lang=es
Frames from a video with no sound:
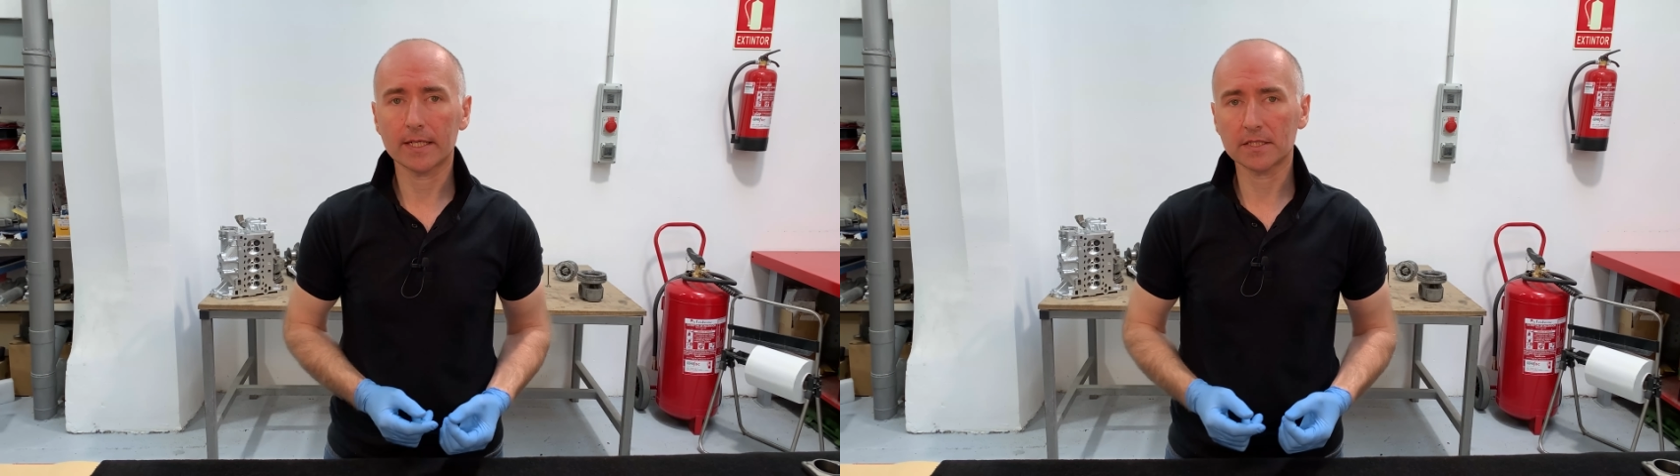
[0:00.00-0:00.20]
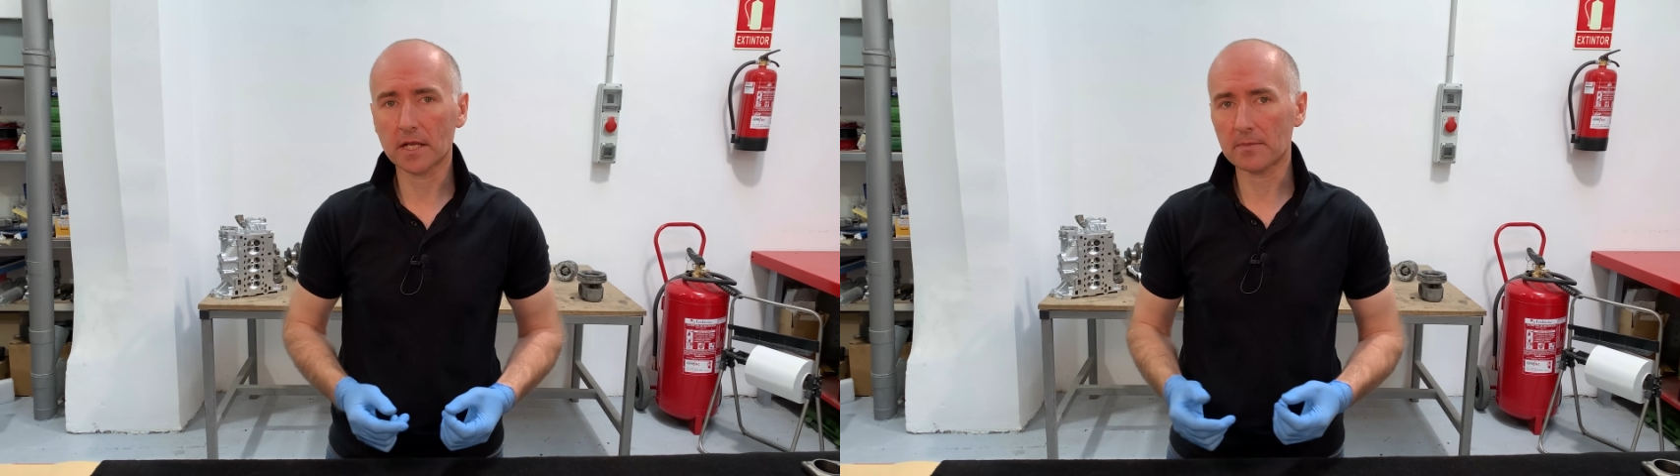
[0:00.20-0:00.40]

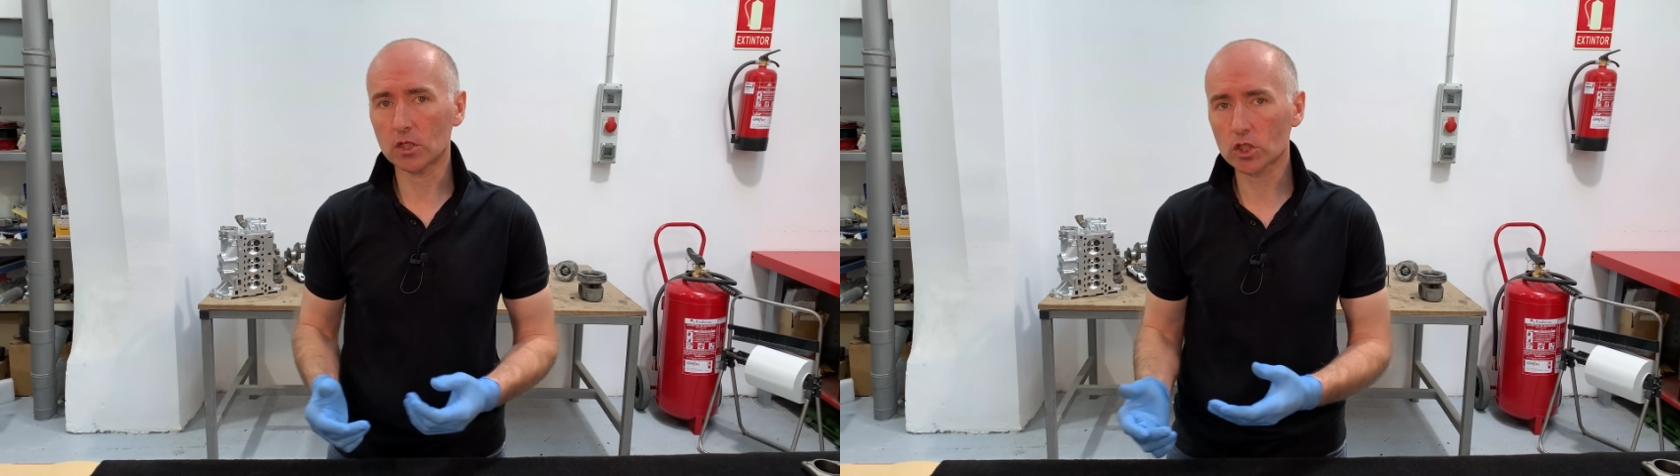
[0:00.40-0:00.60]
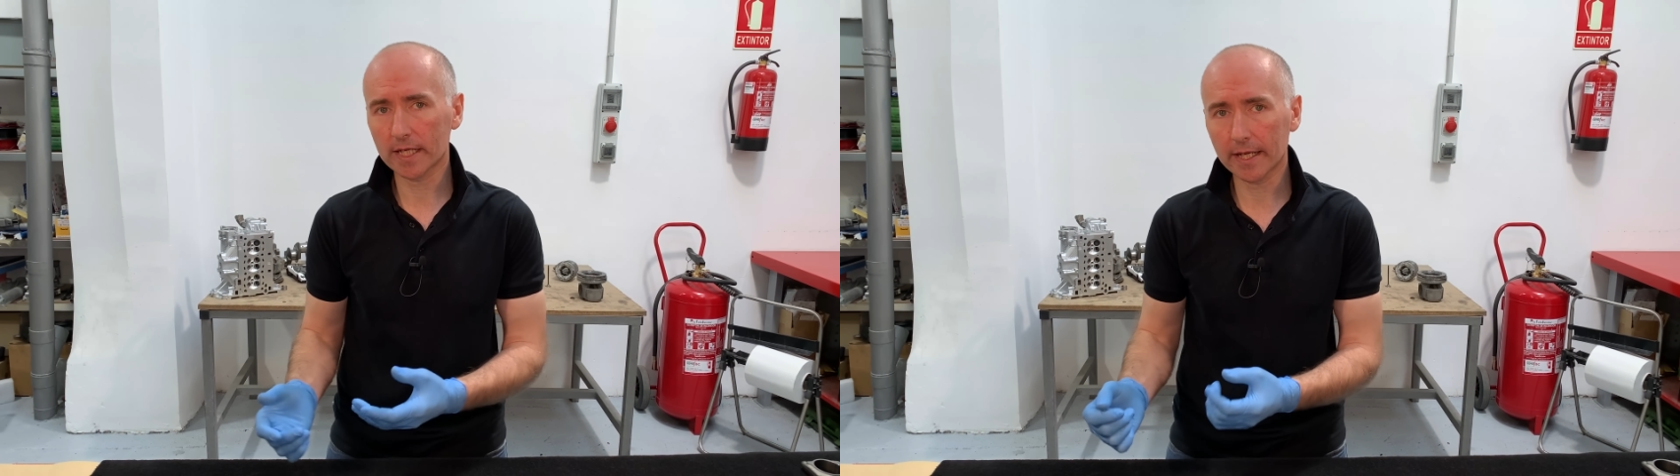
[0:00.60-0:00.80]
en
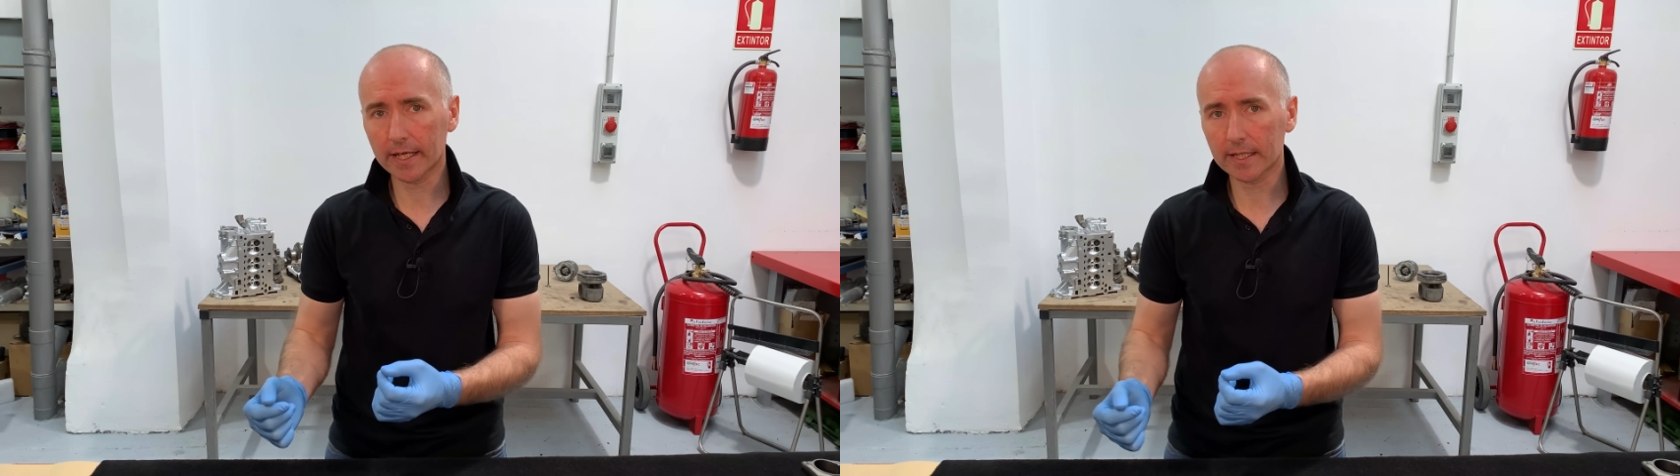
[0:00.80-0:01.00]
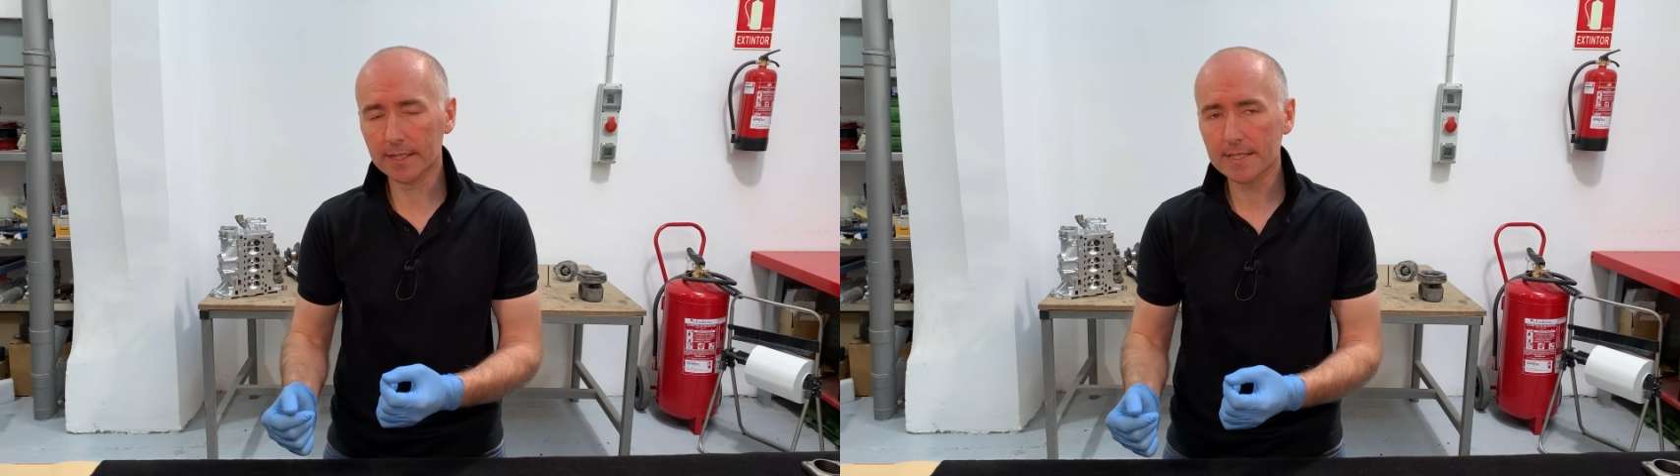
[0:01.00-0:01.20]
términos
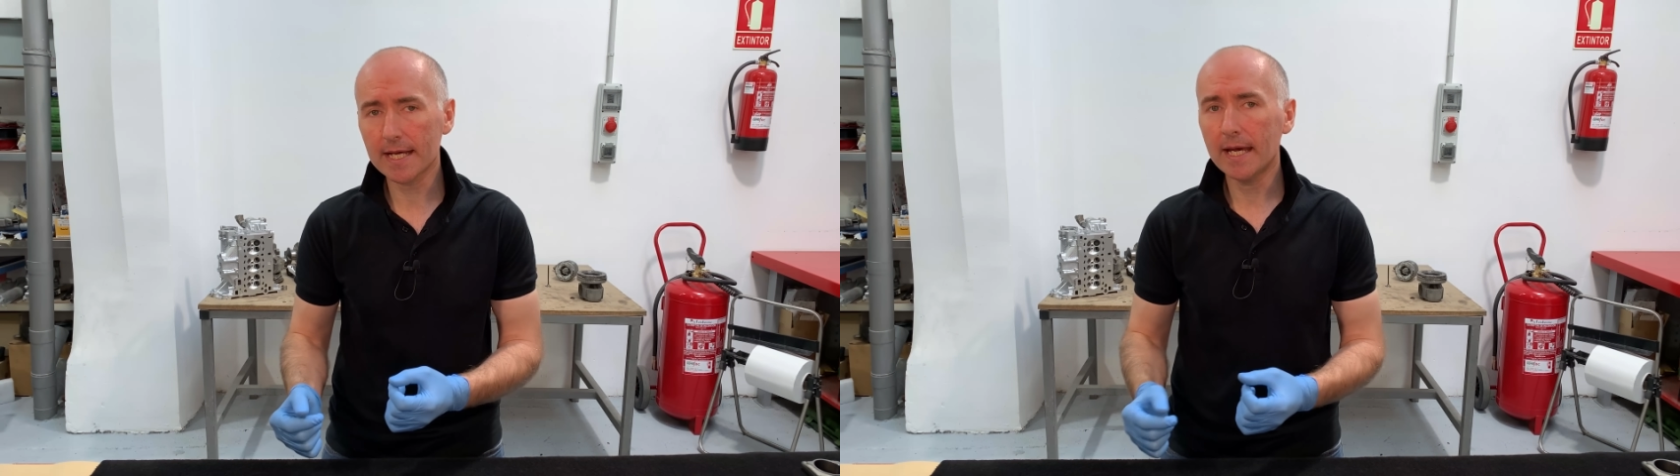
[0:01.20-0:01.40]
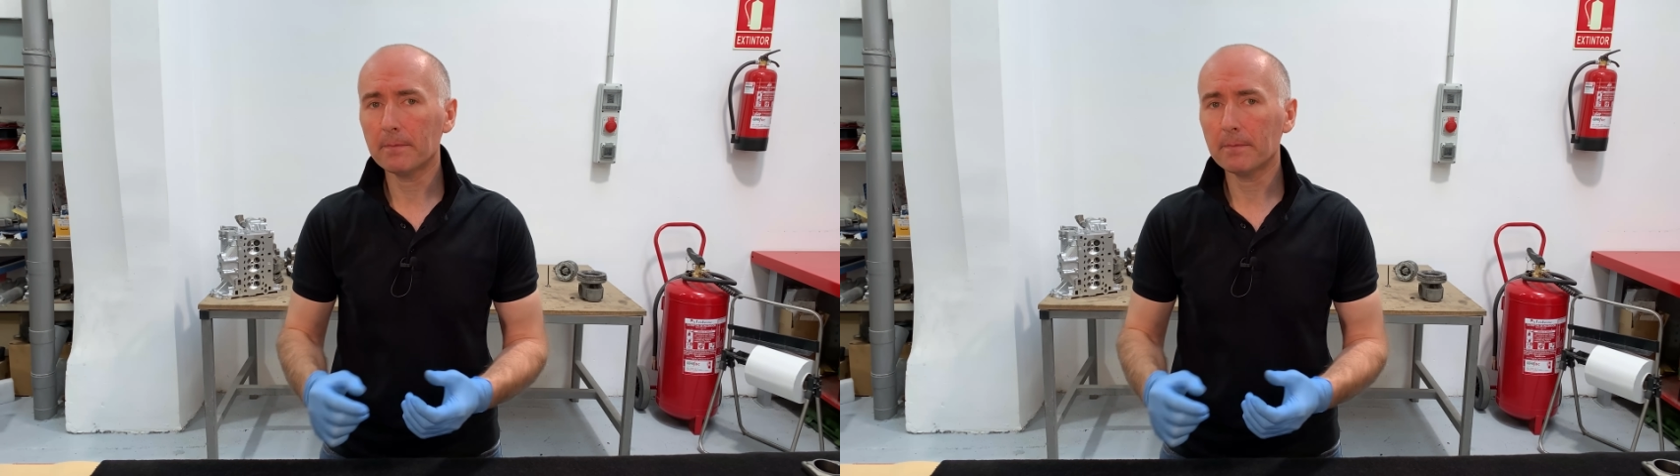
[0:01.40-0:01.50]
generales,